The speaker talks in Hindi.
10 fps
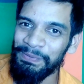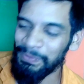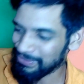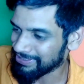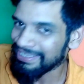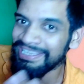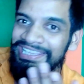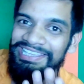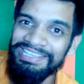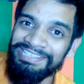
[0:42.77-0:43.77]
कुछ
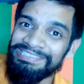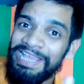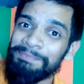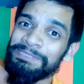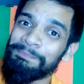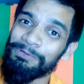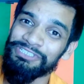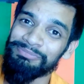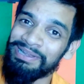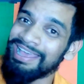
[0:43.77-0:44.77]
इस टाइप से
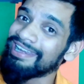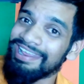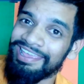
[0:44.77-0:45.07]
पोस्ट बना रहा